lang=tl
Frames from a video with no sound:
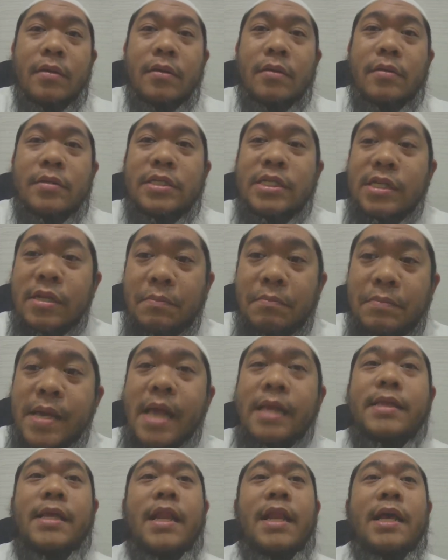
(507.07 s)

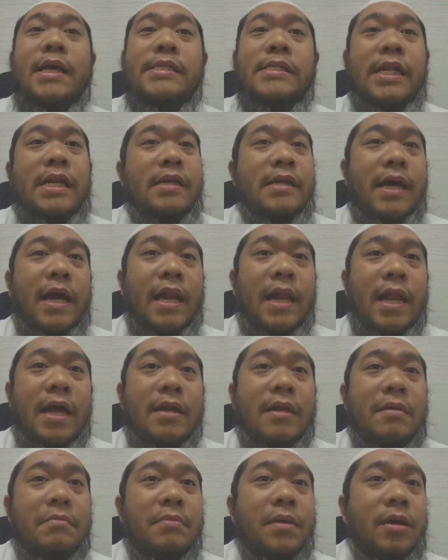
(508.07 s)
Sinabihan talaga sila ng Allah
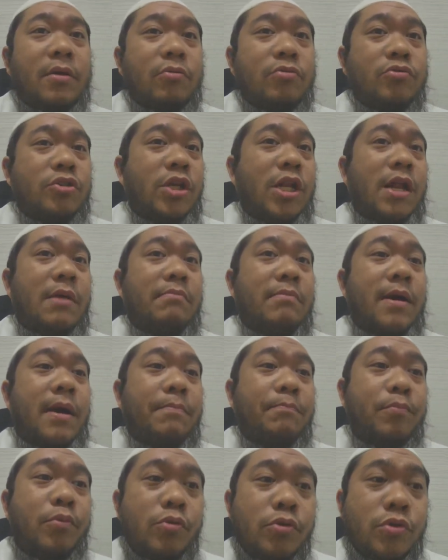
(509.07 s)
na meron silang
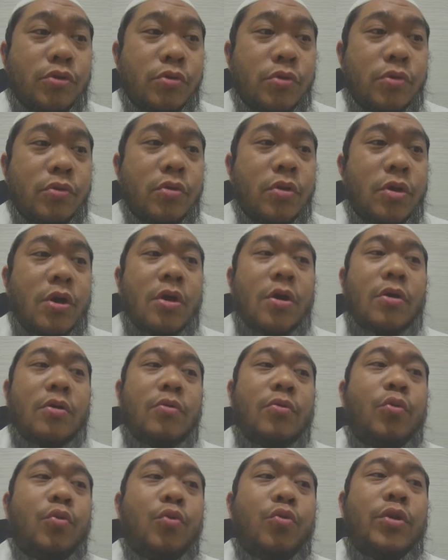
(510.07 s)
mga puso.
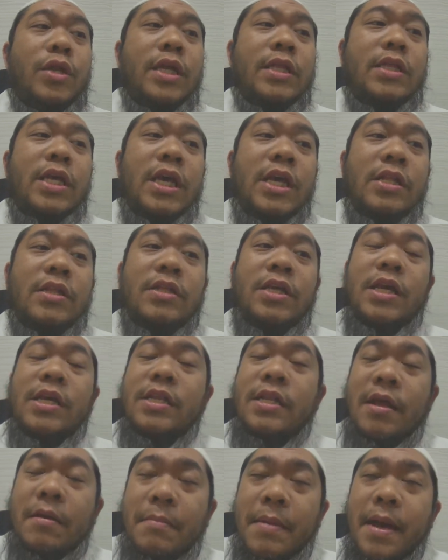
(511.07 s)
Ngunit hindi
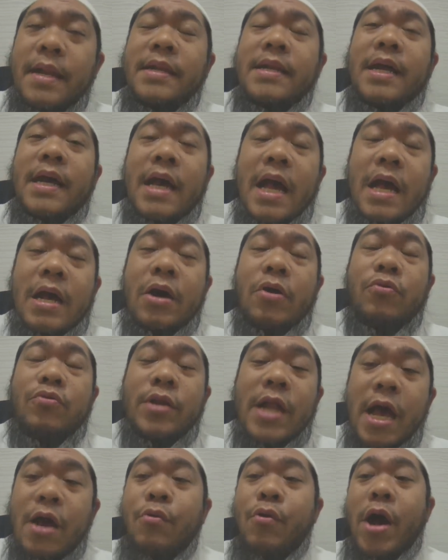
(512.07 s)
naman
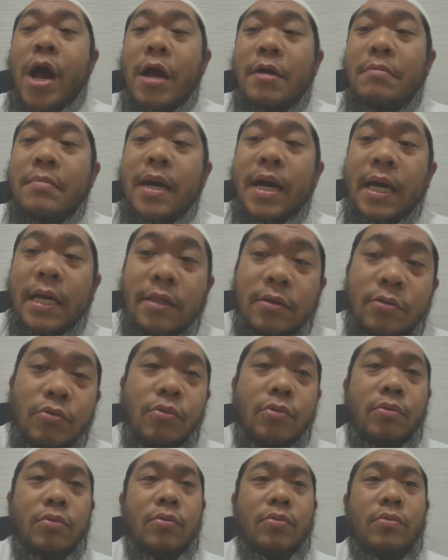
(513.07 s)
nakakaunawa ang mga ito.
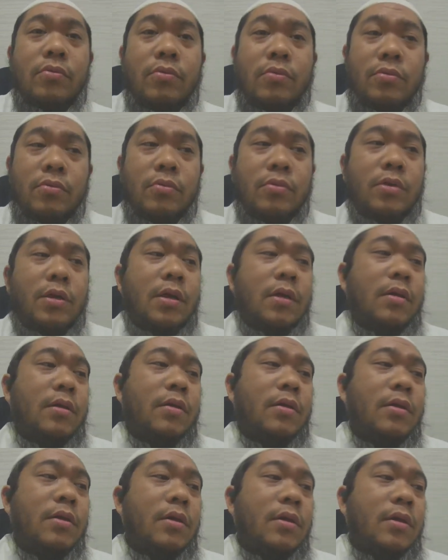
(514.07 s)
Huh?
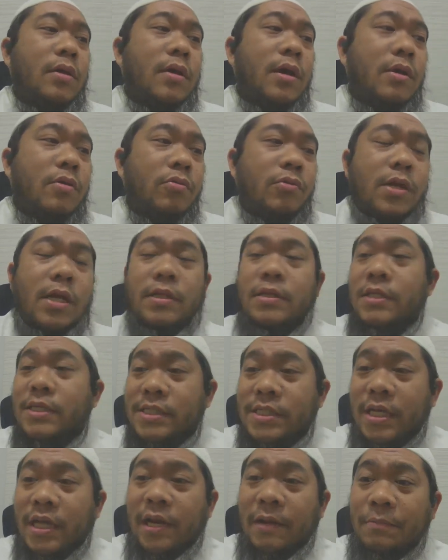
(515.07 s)
Ganun ang
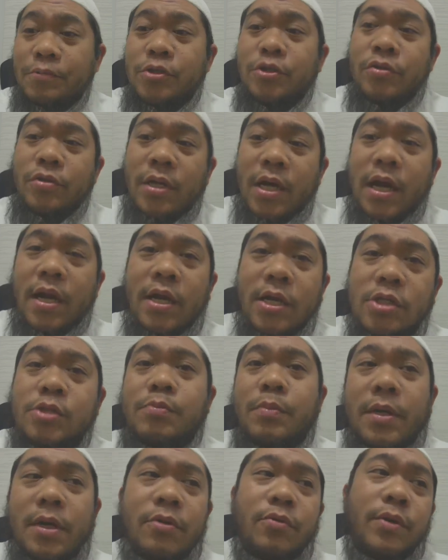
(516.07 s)
description ng Allah
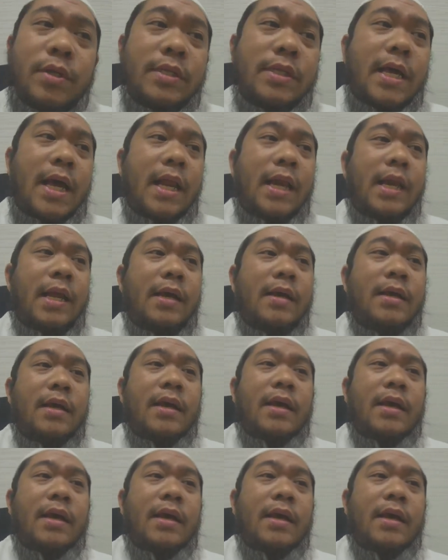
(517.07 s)
subhanahu wa ta'ala.